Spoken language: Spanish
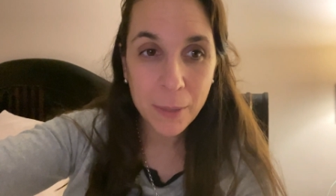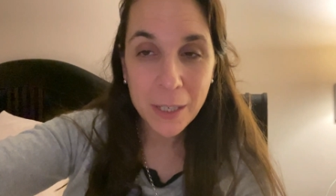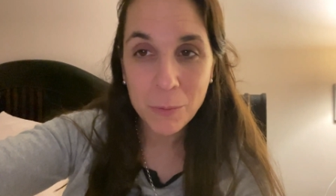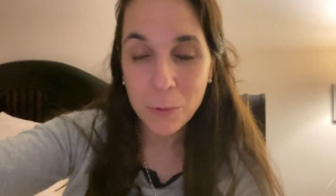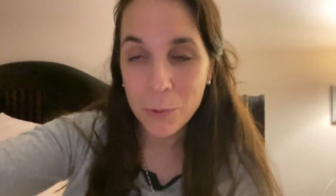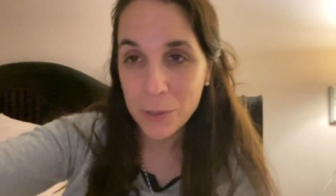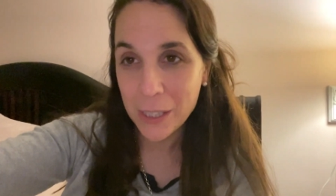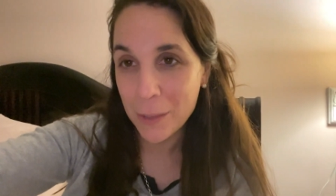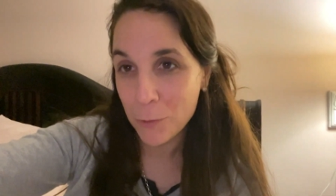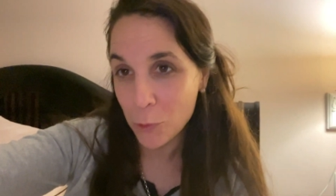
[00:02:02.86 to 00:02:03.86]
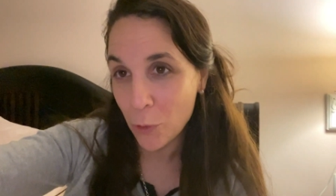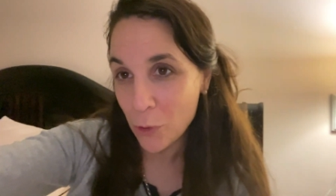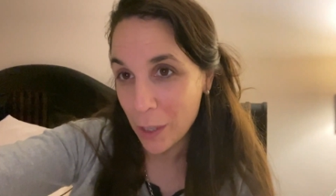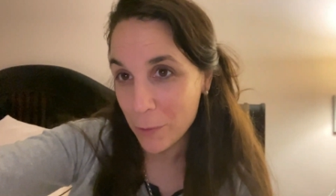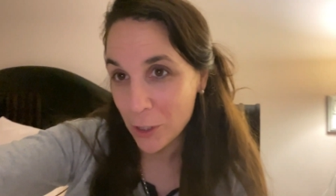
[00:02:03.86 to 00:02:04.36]
mismo seguimos con los
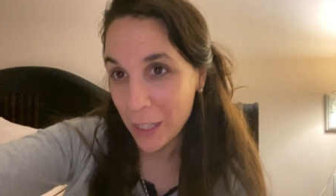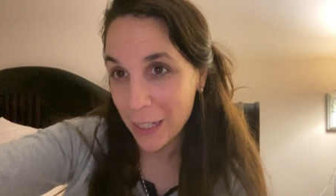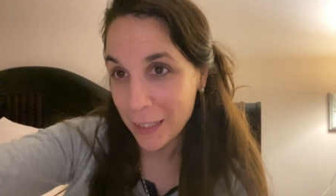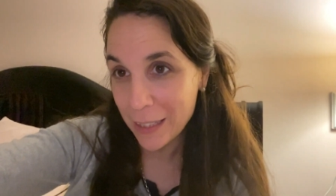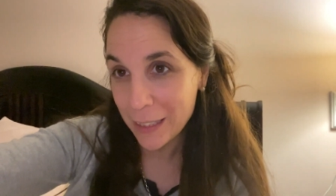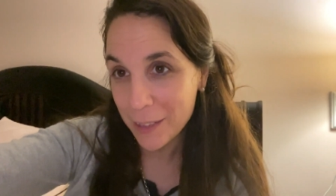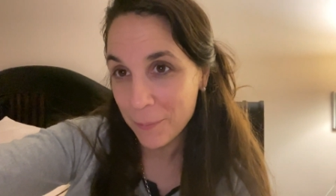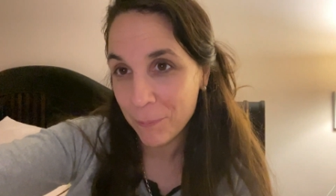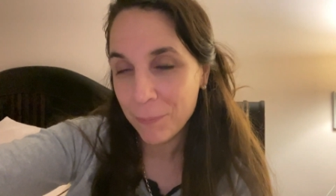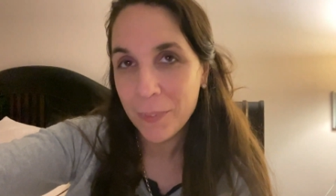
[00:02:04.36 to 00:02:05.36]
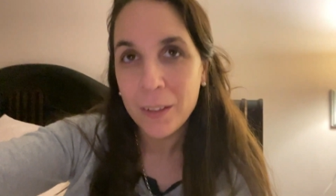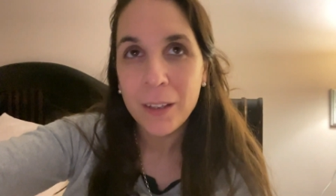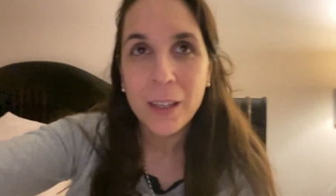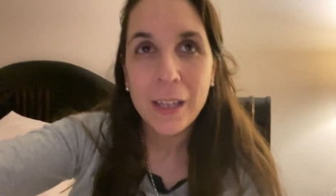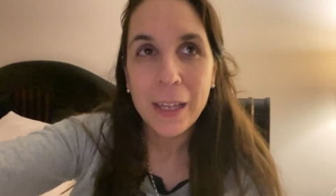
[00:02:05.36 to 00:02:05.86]
cambios de la tienda.
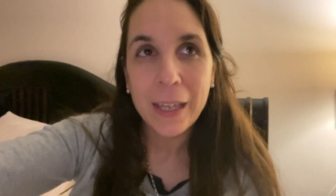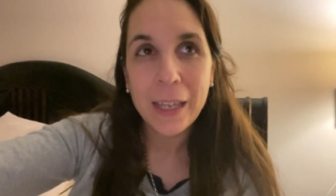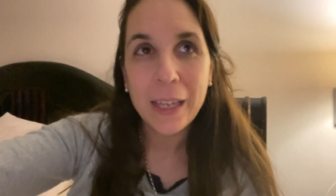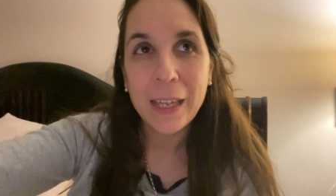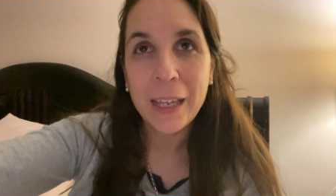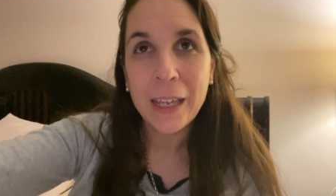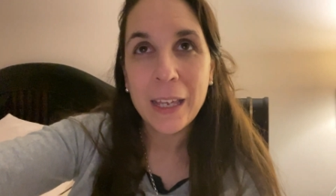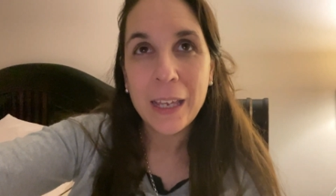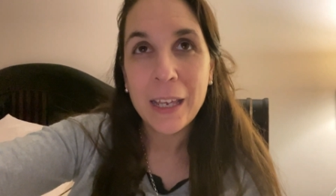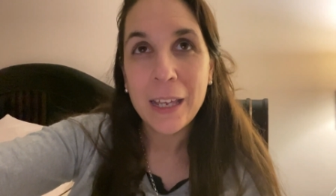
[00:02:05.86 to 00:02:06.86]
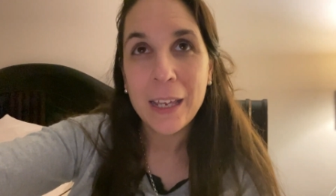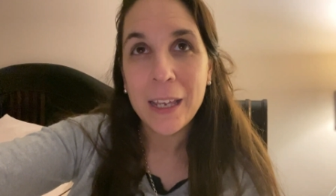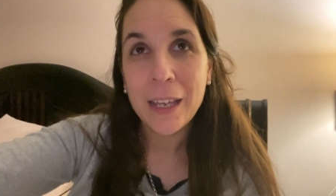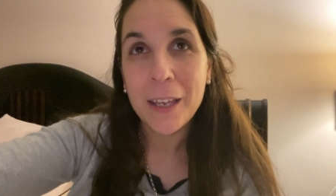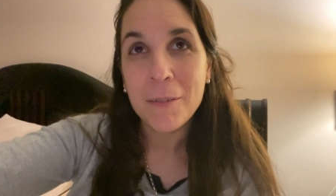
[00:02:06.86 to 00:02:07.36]

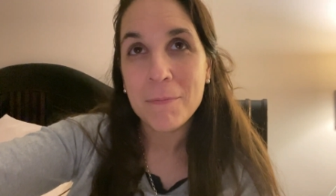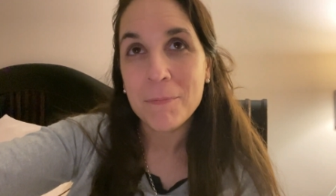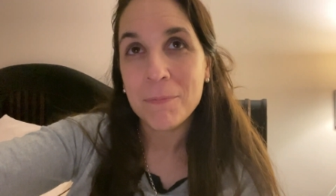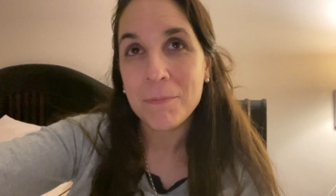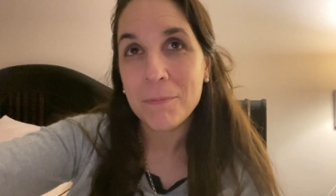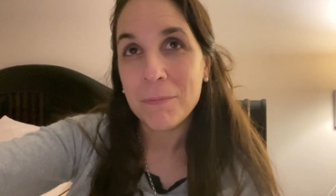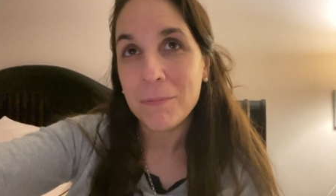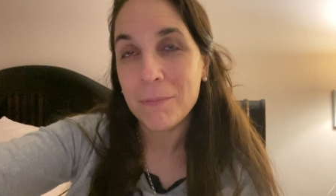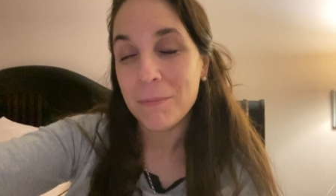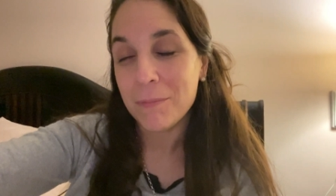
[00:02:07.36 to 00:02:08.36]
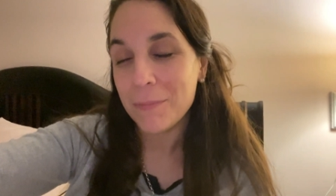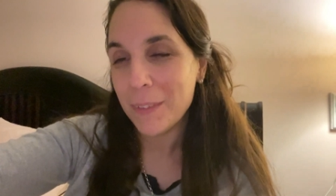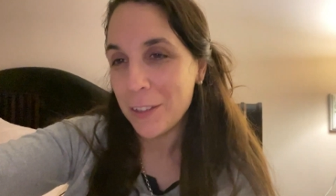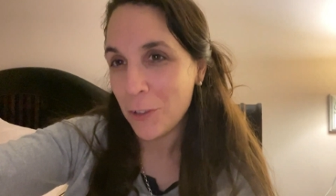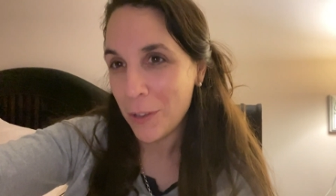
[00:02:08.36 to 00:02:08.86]
Eh, mm,
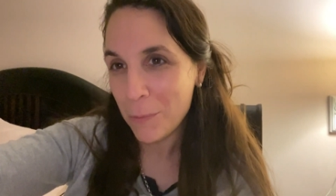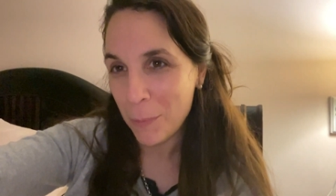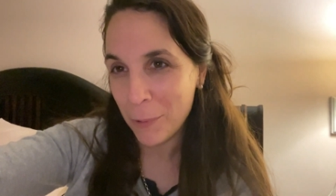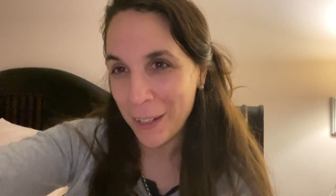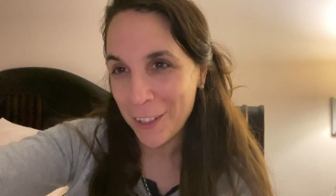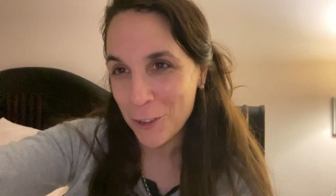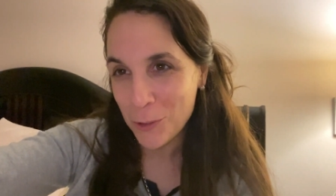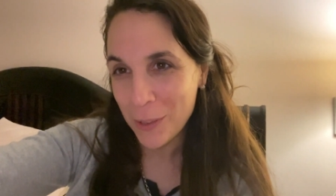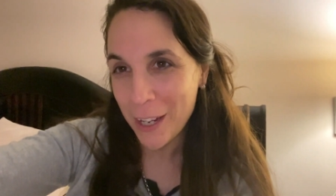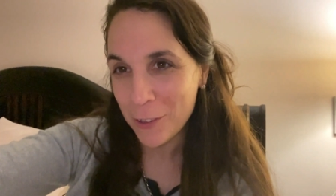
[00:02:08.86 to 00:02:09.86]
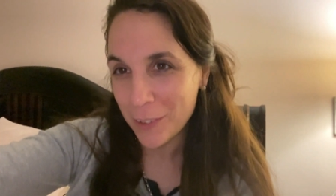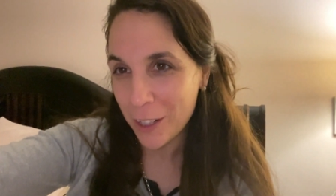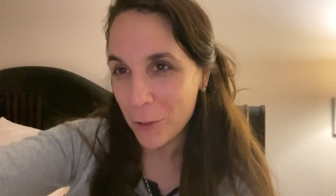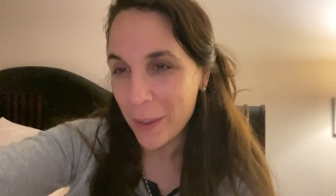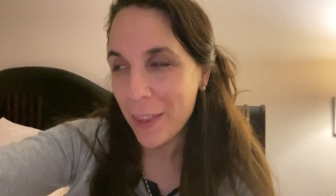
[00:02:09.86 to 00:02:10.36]
dentro de muy poquito os voy a contar
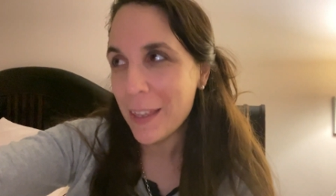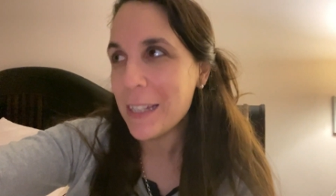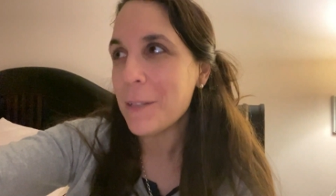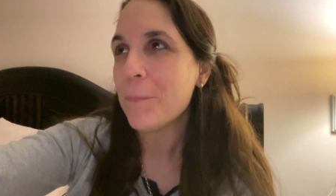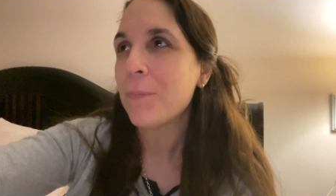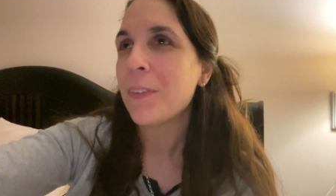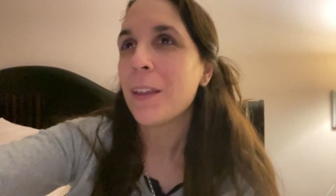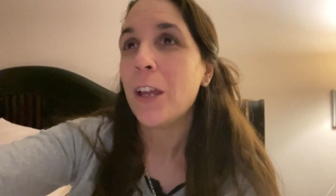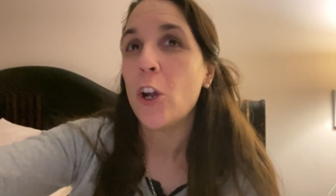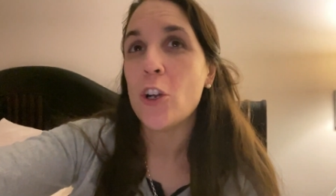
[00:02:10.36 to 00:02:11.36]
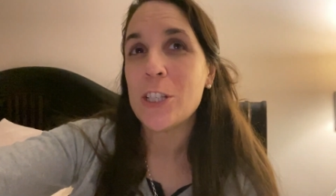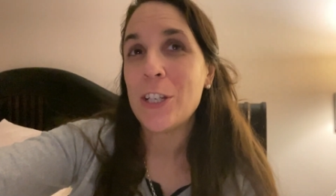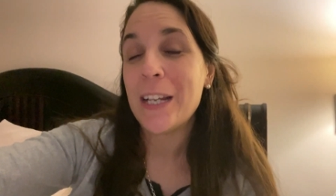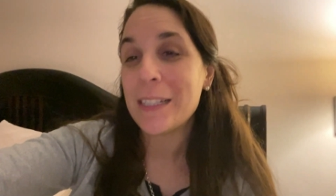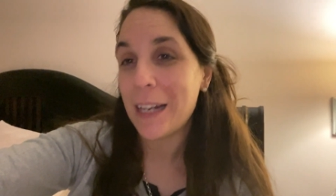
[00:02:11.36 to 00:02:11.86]
novedades. Os doy
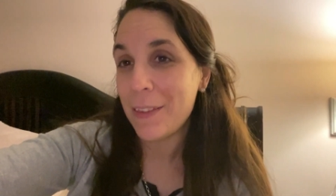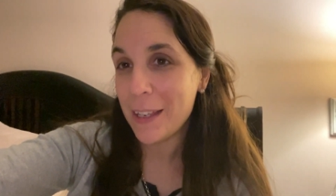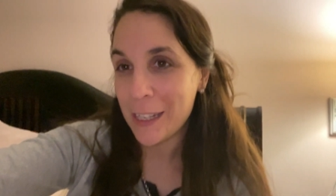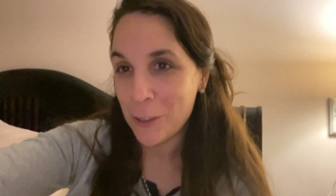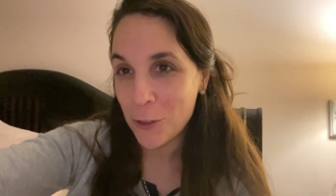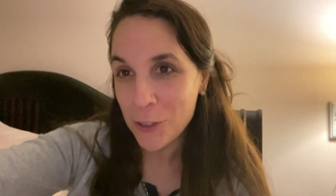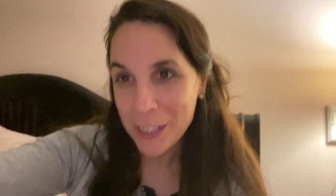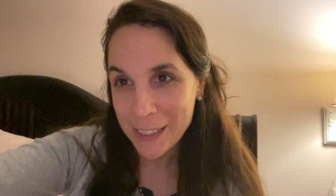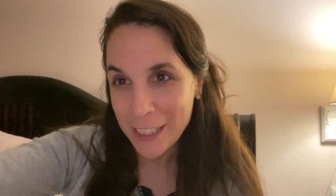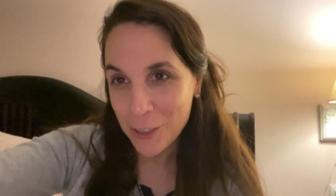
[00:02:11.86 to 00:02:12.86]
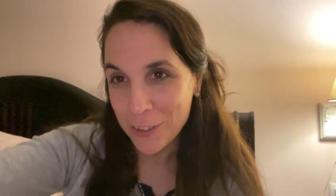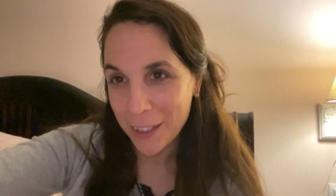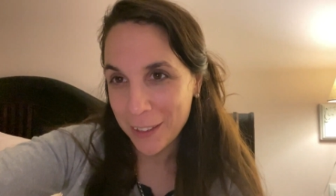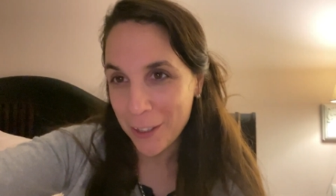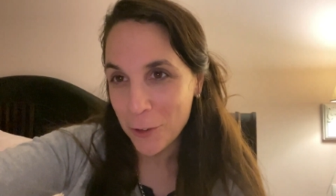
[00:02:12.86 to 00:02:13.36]
las gracias a todos los que estáis
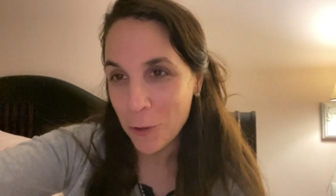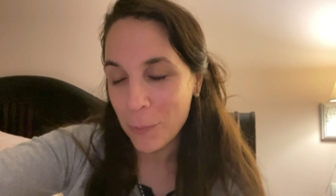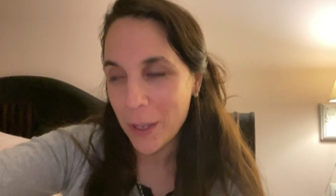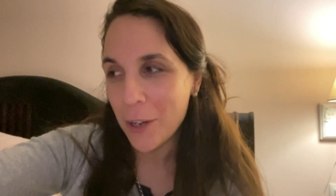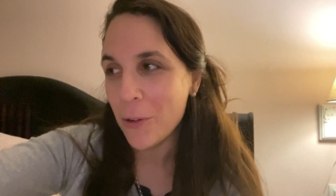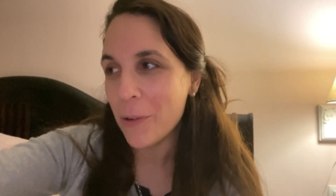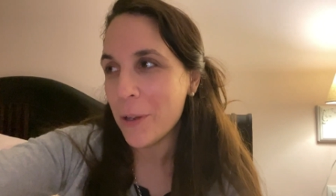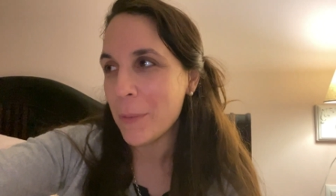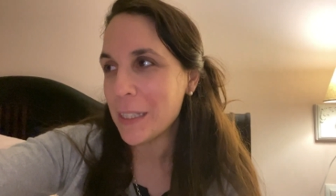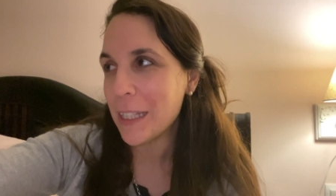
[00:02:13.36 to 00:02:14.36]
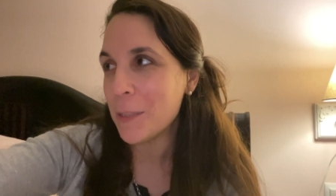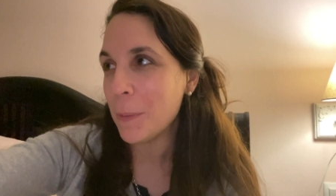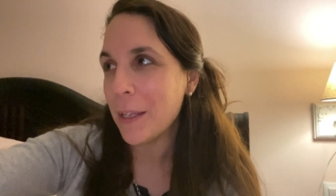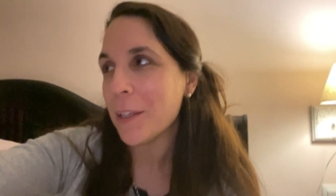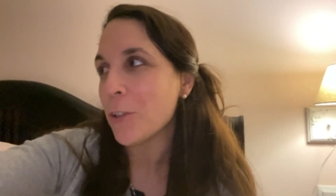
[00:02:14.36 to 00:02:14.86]
contactando conmigo y me estáis
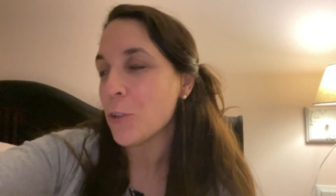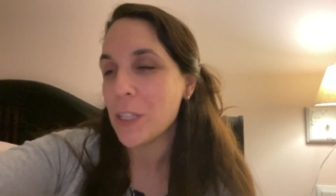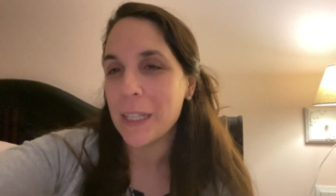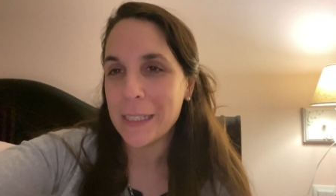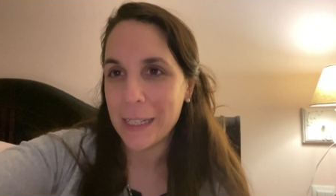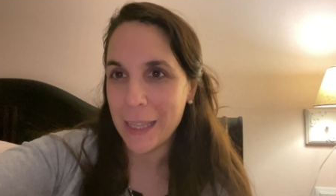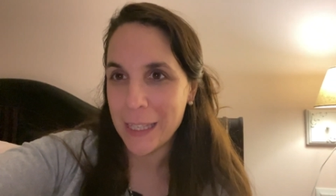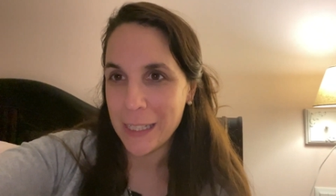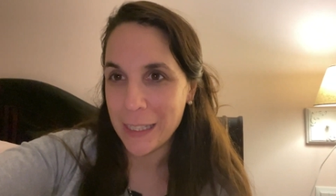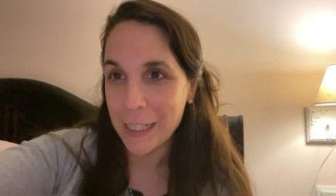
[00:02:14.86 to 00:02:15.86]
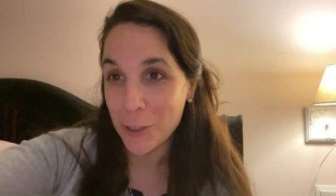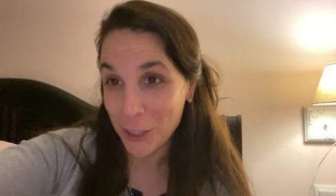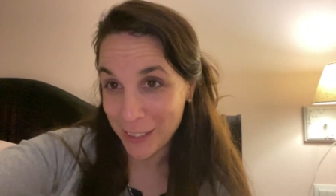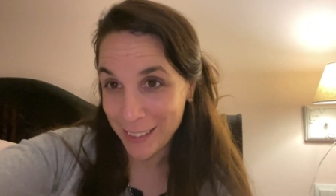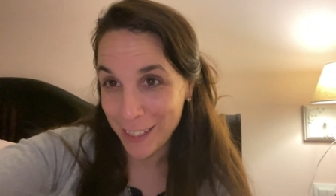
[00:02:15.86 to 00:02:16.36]
pidiendo cositas que necesitáis, os
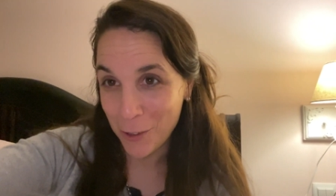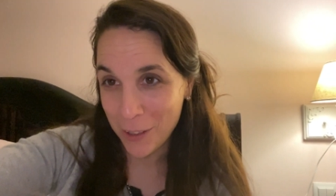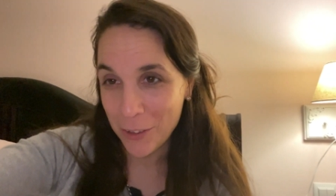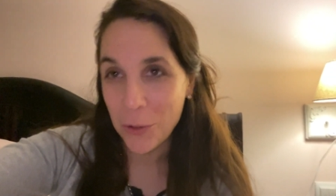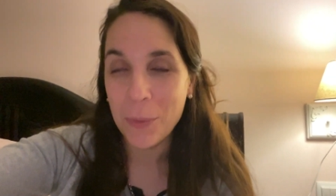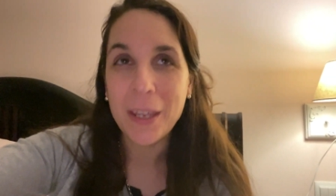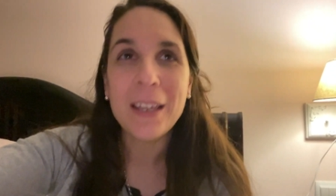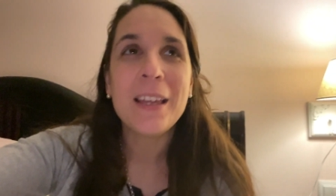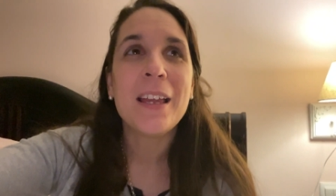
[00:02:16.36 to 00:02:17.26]
estáis acordando de mí